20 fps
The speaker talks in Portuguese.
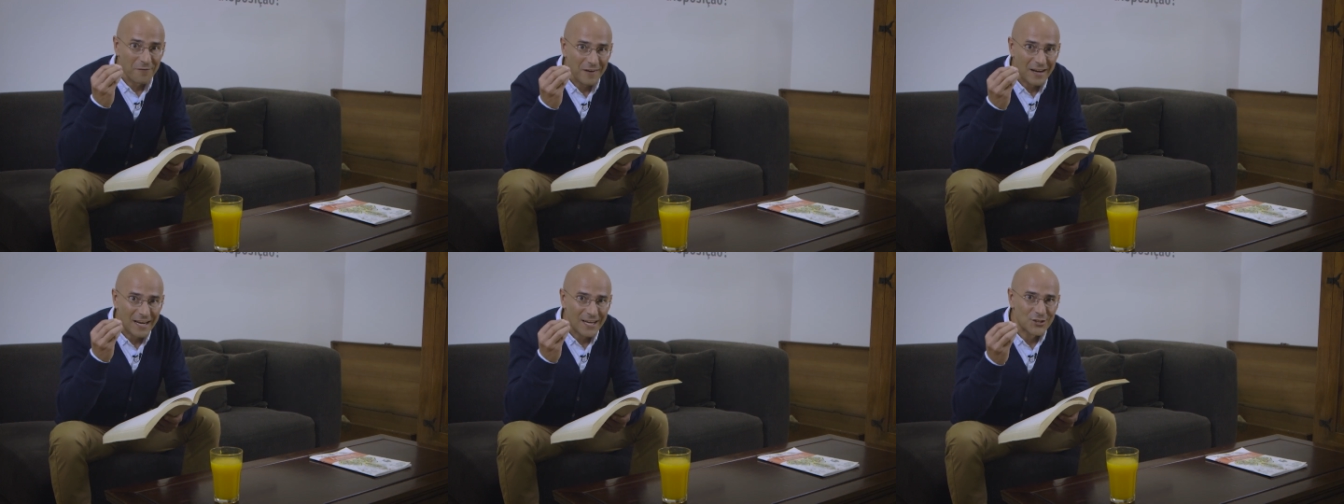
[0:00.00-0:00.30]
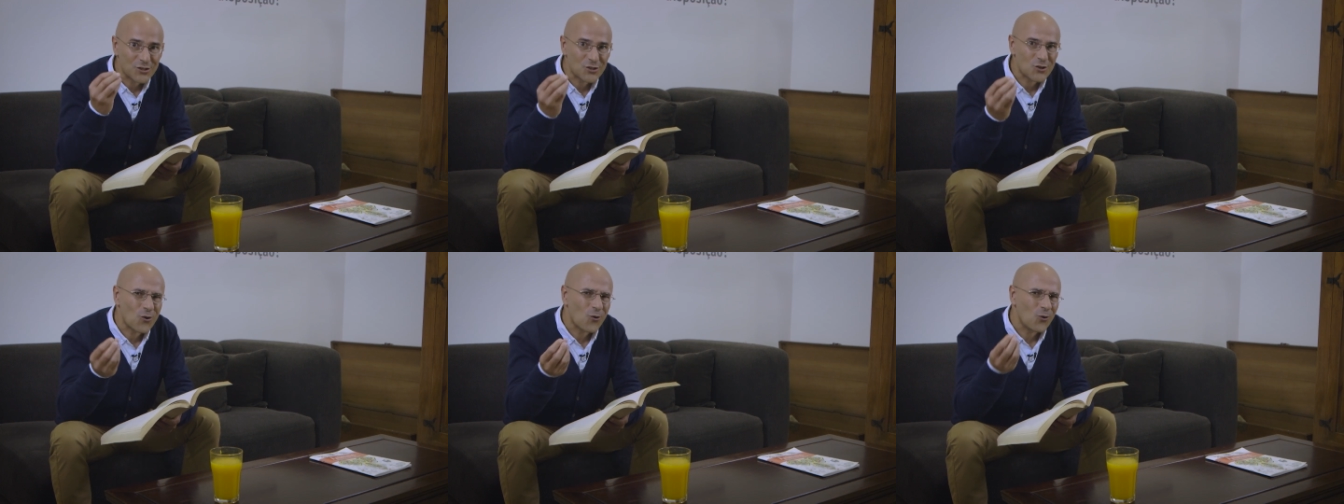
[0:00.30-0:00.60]

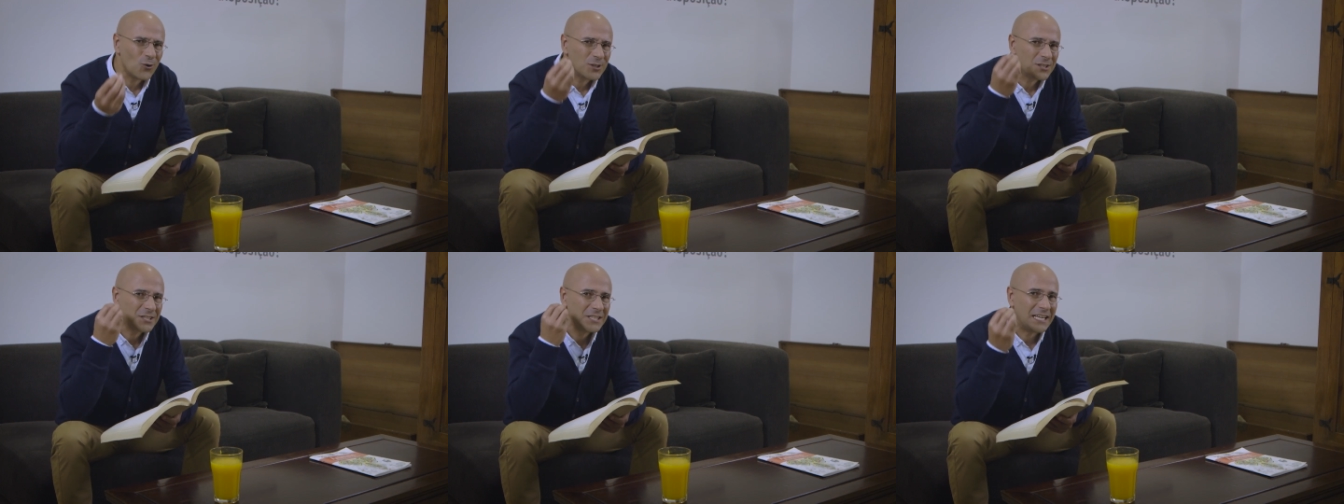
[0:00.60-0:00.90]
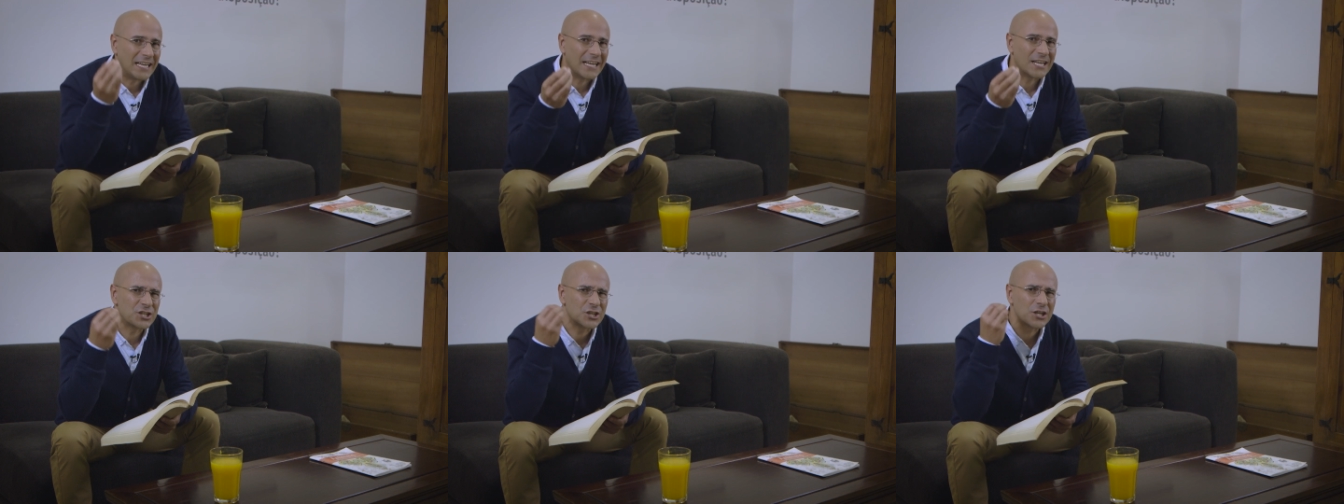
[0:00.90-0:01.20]
vez
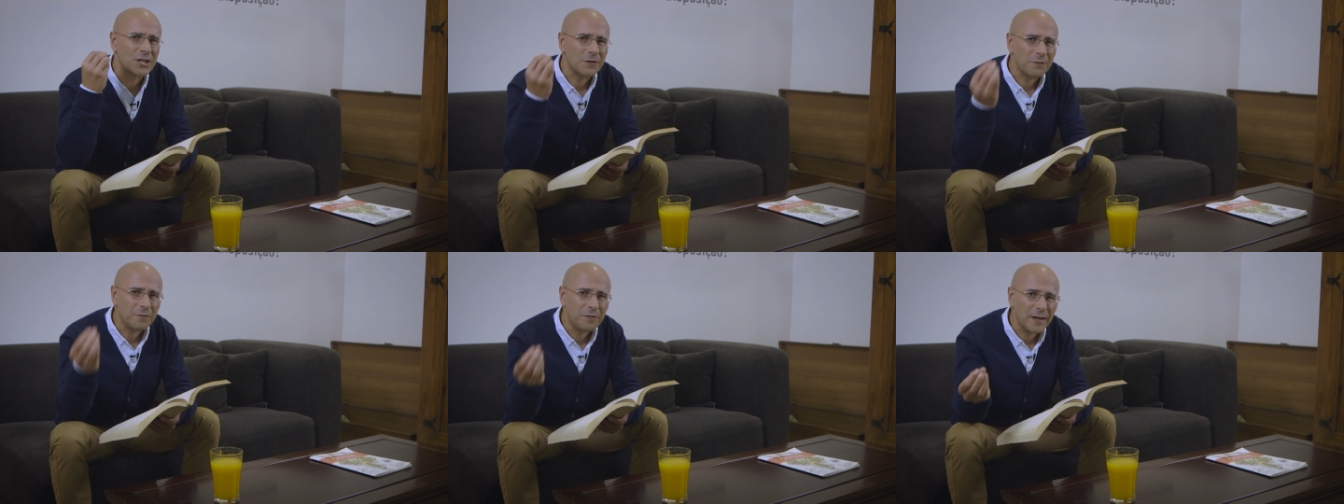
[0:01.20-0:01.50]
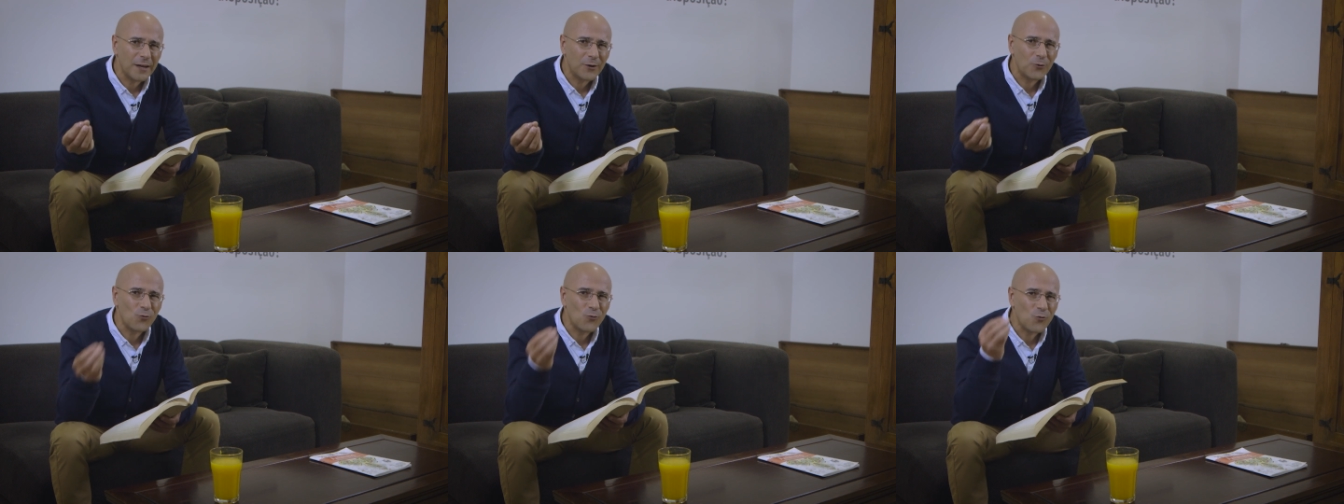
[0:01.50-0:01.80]
consiga
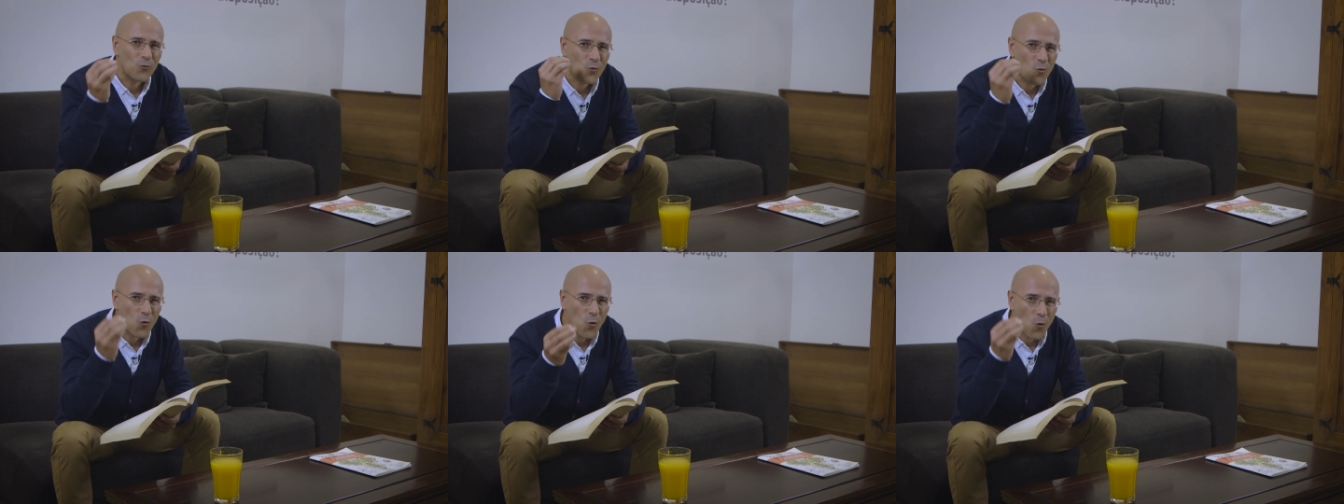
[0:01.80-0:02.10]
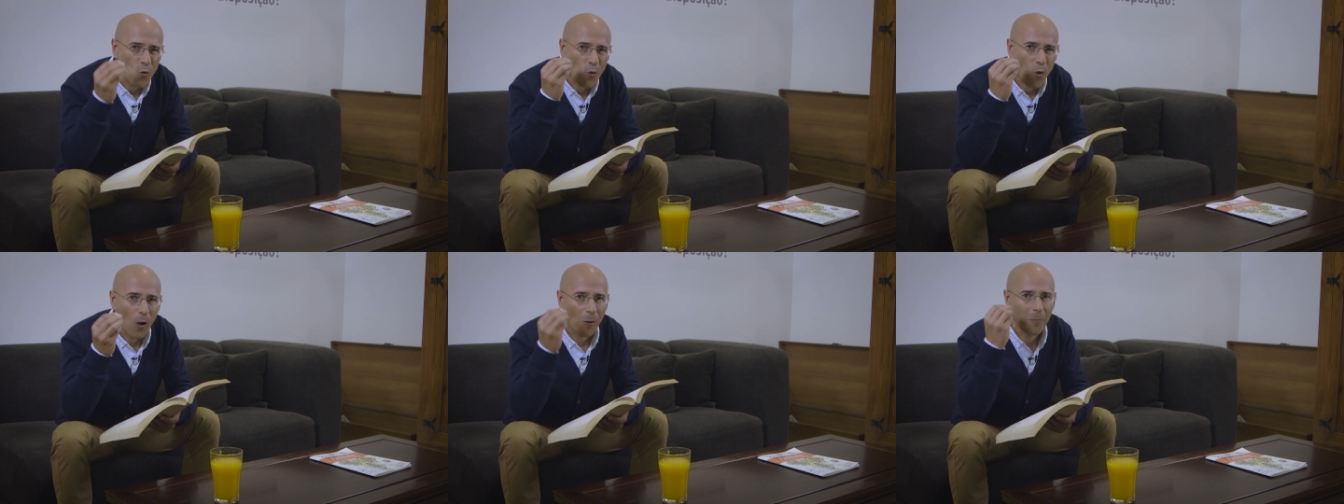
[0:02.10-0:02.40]
escrever um
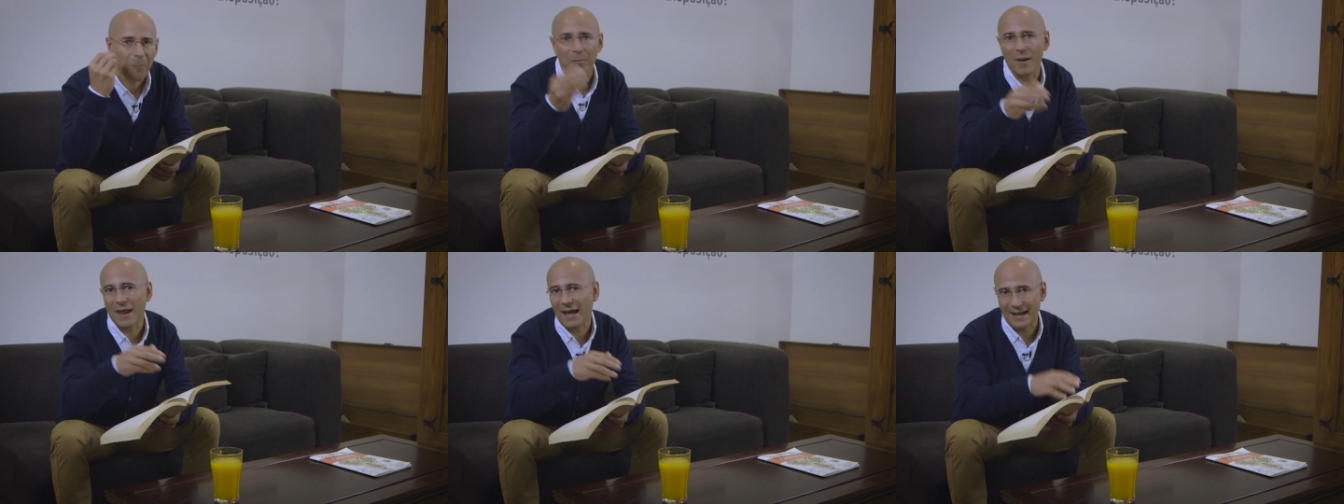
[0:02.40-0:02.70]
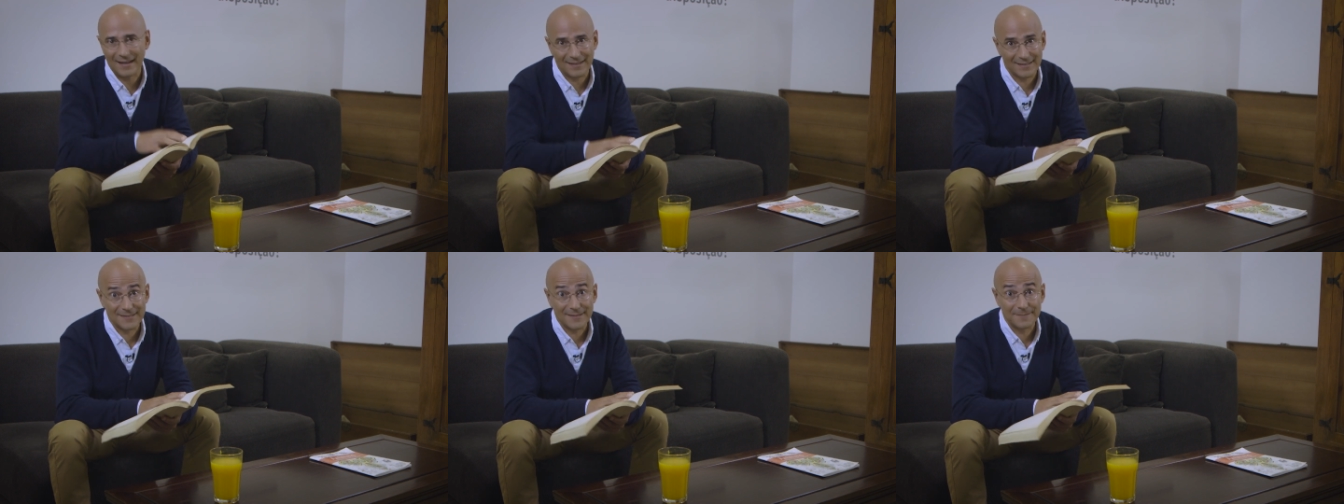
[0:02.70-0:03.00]

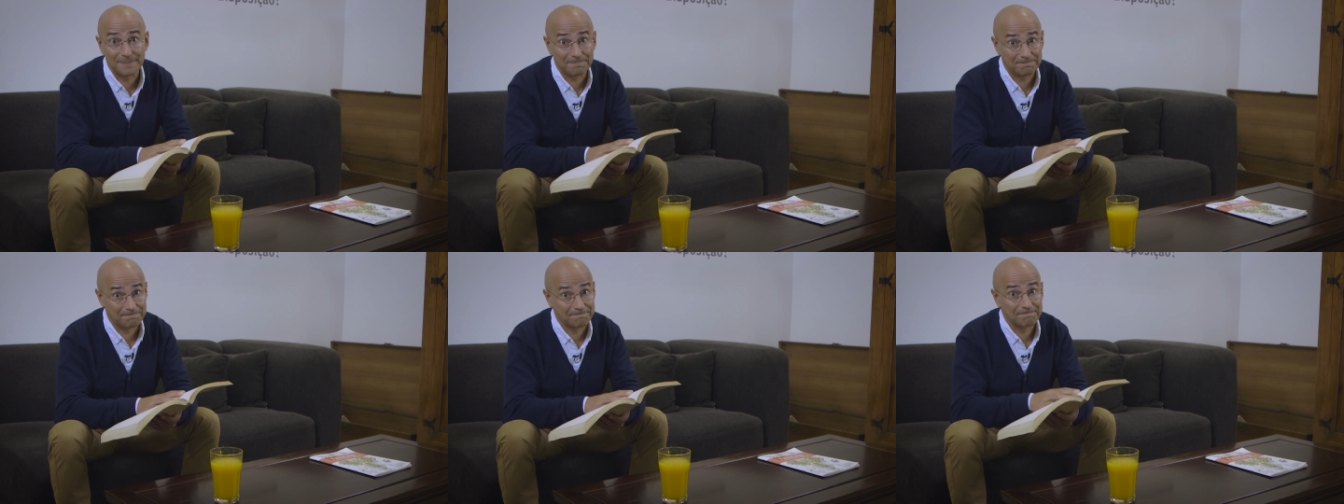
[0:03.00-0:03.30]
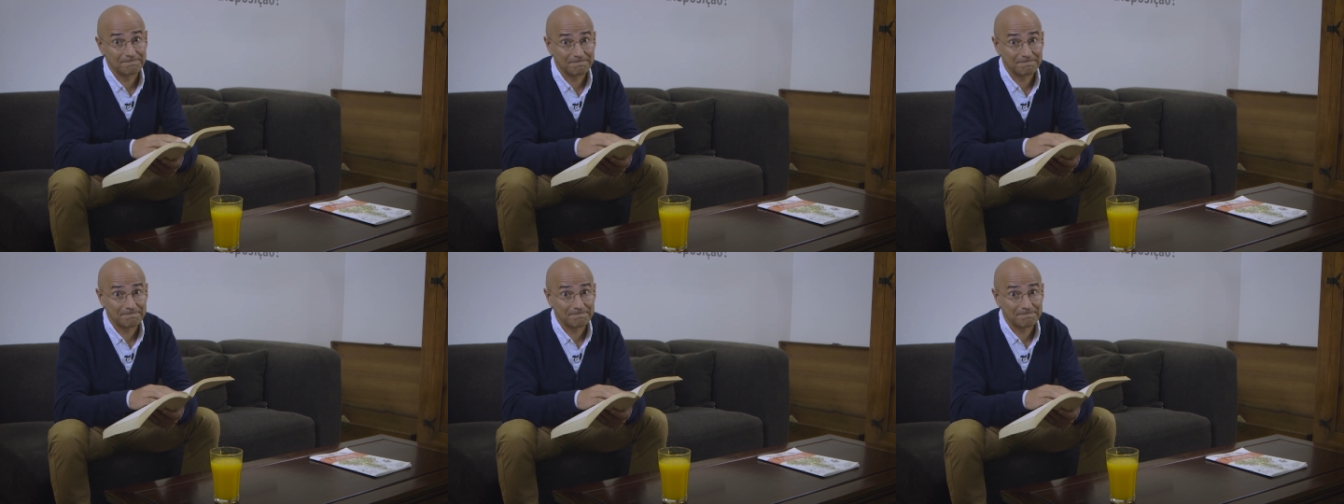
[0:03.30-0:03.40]
Googleplex